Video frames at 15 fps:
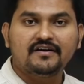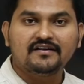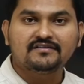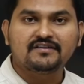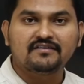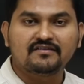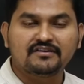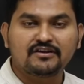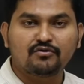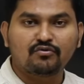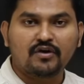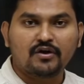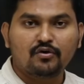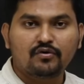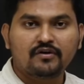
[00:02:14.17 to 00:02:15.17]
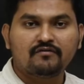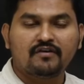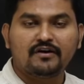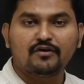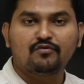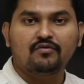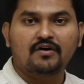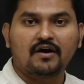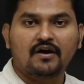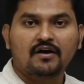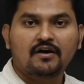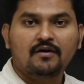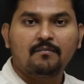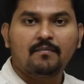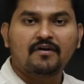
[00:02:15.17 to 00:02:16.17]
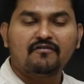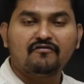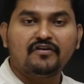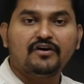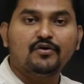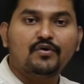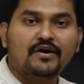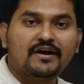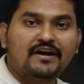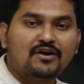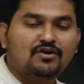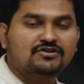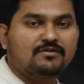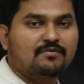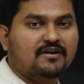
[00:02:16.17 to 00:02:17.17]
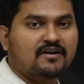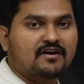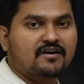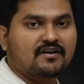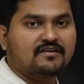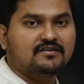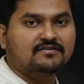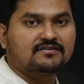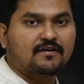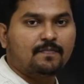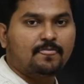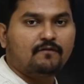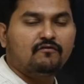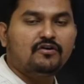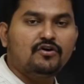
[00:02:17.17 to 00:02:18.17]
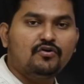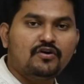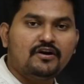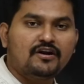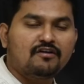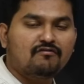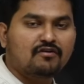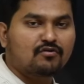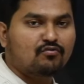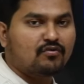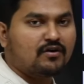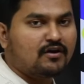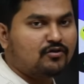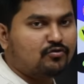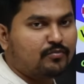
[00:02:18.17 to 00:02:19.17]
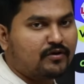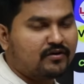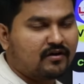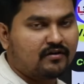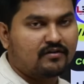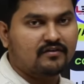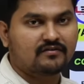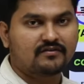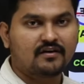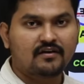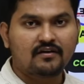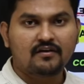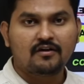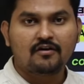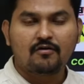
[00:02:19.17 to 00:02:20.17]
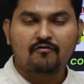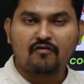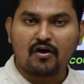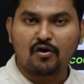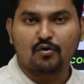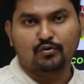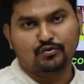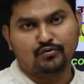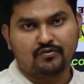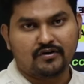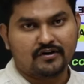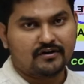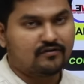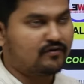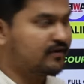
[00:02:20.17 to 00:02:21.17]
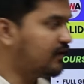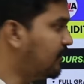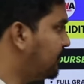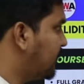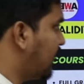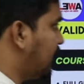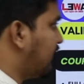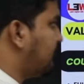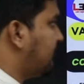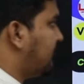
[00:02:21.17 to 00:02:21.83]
డీటెయిల్స్ ఏవైతే ఉన్నాయో ఇవన్నీ కూడా మన వీడియో ఎండింగ్లో చెప్పడానికి నేను ట్రై చేస్తాను వీడియో ఎండింగ్ వరకు కూడా నాతో పాటు కంటిన్యూస్గా ఫాలో అవుతూ ఉండండి ఓకేనా రైట్ ఈ